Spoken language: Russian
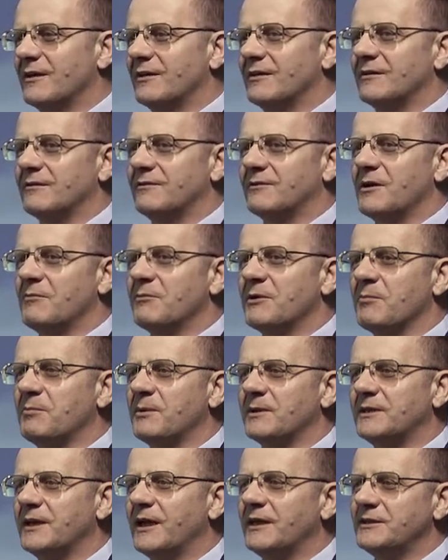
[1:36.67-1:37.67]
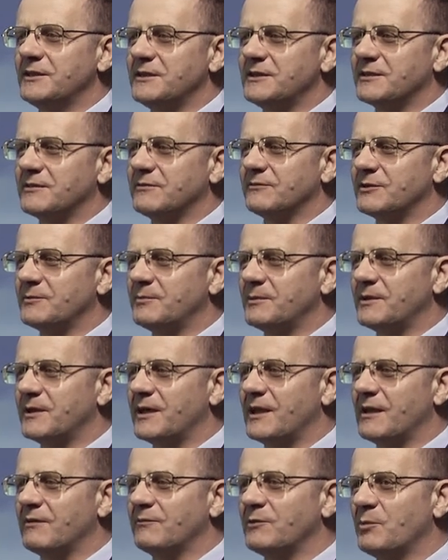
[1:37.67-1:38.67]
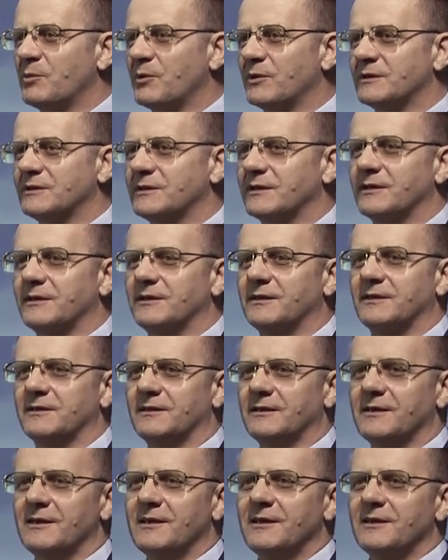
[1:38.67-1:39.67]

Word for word: Э, в рамках патриотического воспитания вы просто